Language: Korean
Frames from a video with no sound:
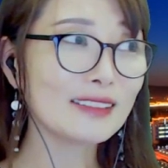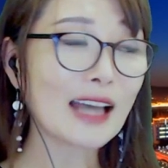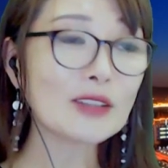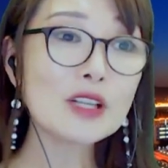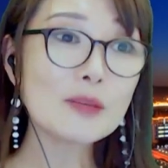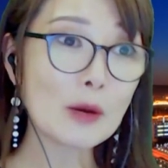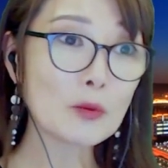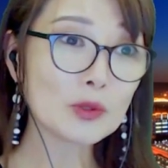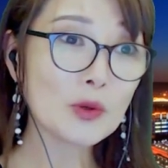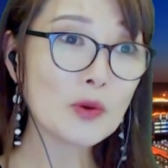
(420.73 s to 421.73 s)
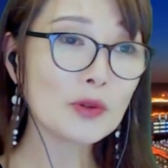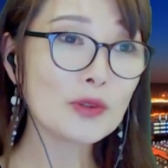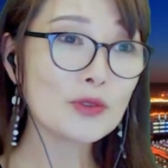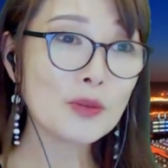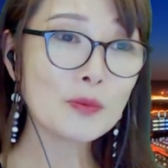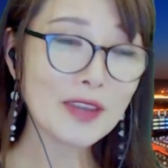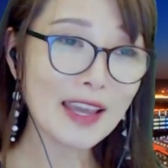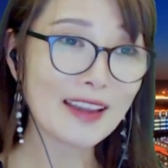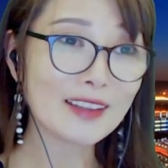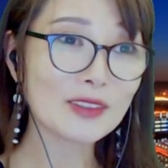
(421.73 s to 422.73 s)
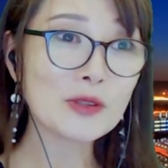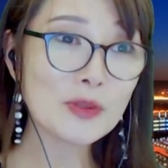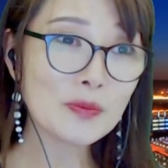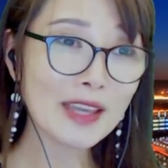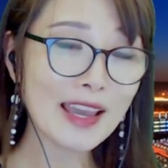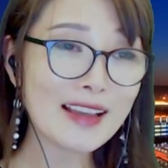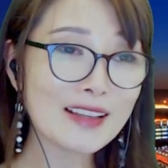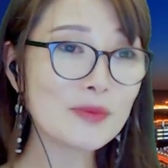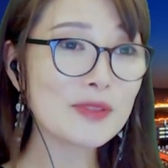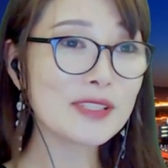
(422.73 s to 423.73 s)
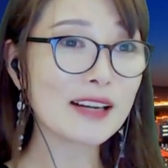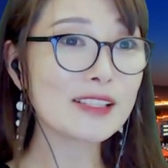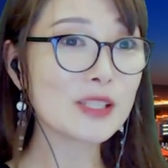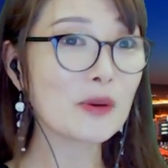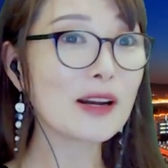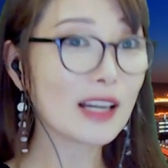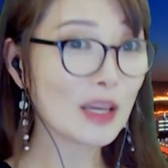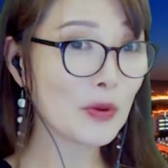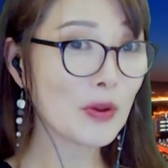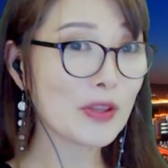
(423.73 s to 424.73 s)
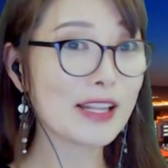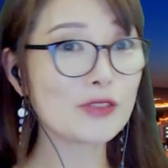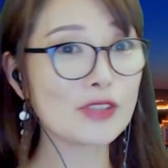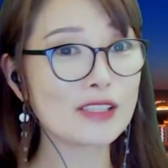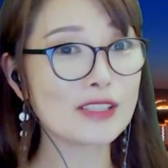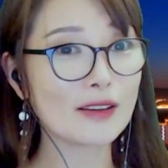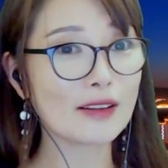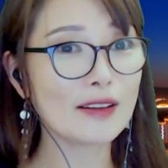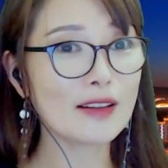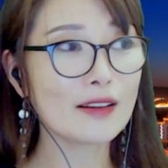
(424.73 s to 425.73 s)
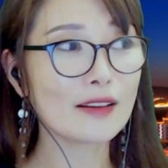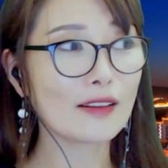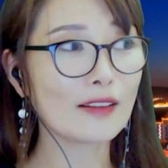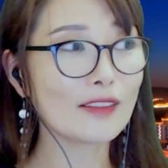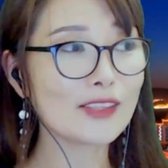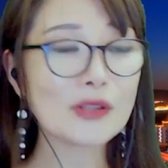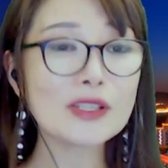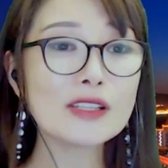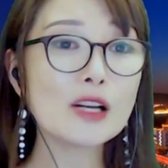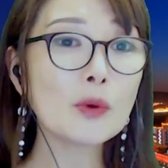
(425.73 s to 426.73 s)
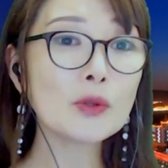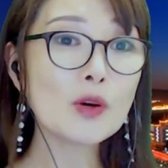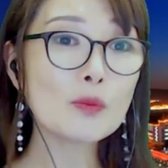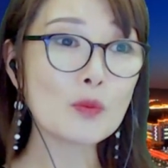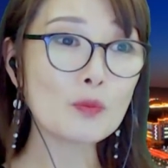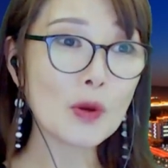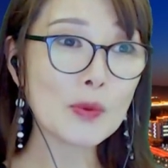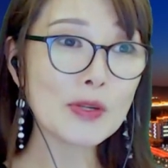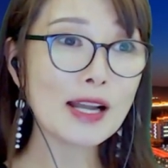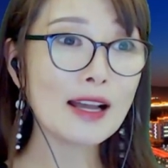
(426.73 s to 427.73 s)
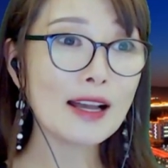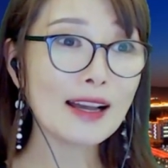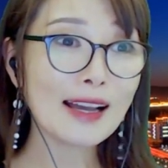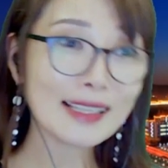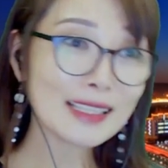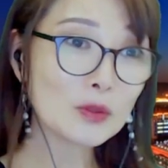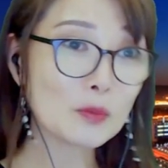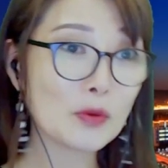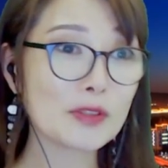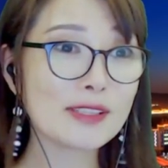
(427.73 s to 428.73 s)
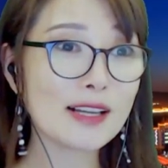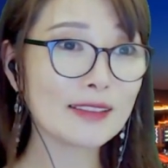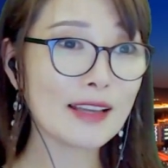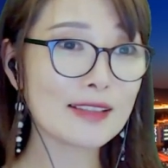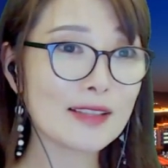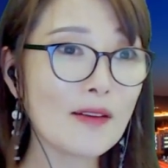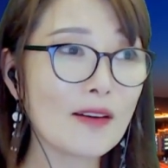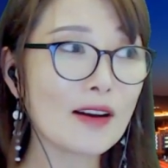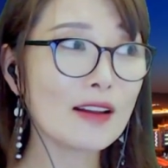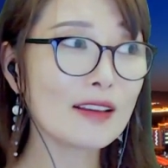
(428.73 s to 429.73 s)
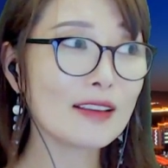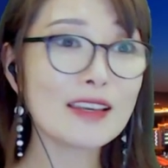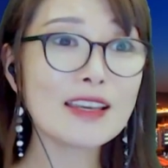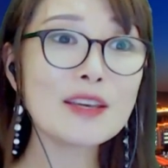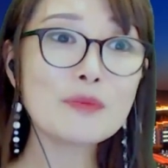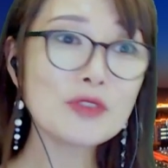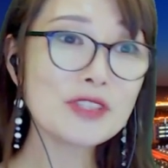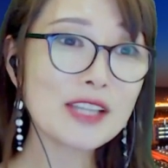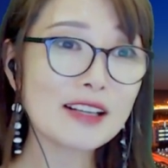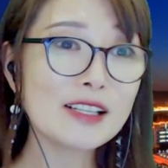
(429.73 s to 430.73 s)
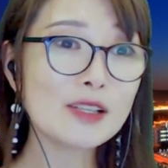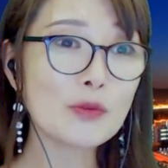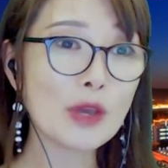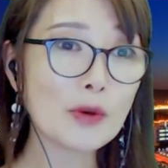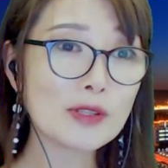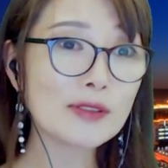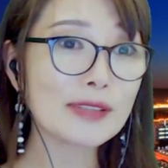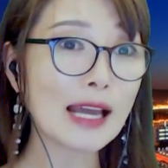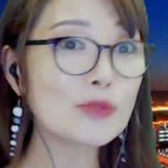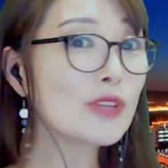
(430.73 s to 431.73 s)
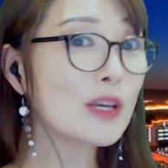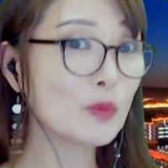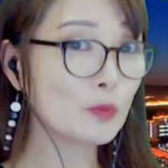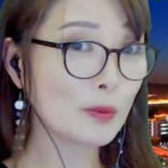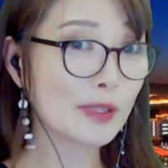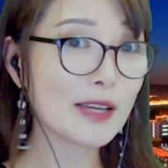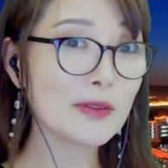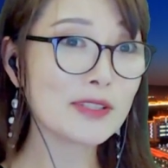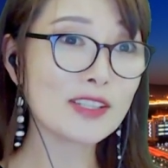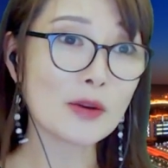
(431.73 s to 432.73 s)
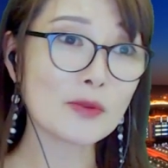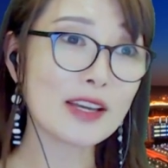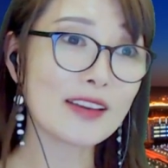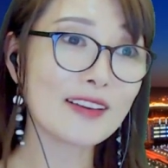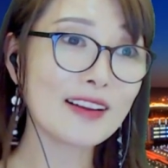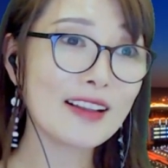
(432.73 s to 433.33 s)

단어를 바꿔도 쉽게, 더 쉽게 그 문장을 정확하게 표현해낼 수 있죠. 저는 일본어 문법을 하나도 모르는 상태에서 긴 문장을 외워서 나중에 문법을 깨우친 경우예요.